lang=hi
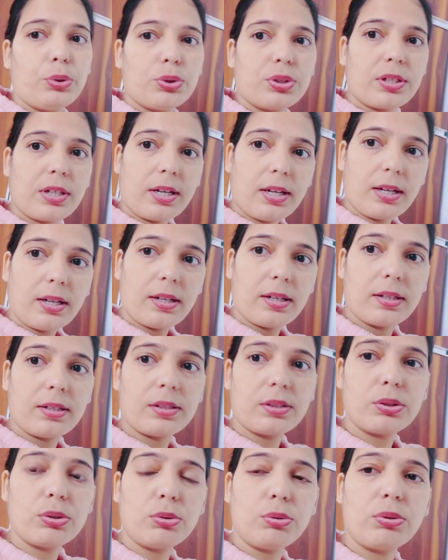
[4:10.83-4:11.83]
वीडियोस का
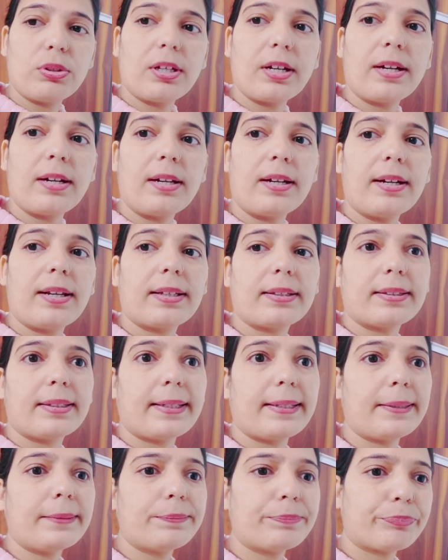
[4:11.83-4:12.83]
शूट करना
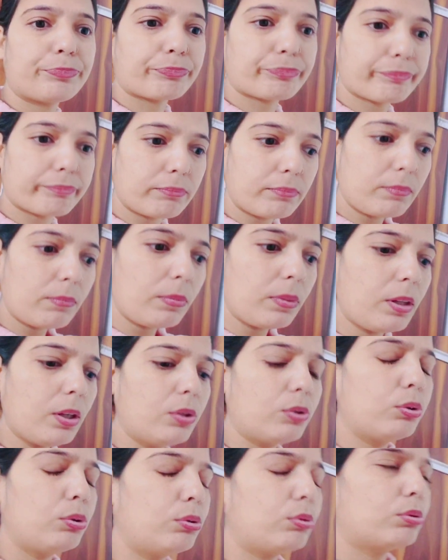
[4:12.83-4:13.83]
रहता है
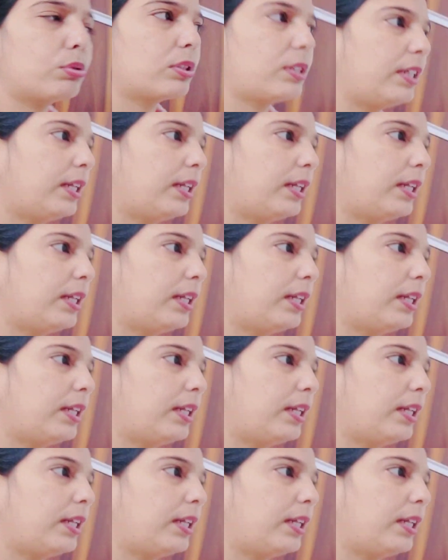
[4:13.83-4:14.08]
तो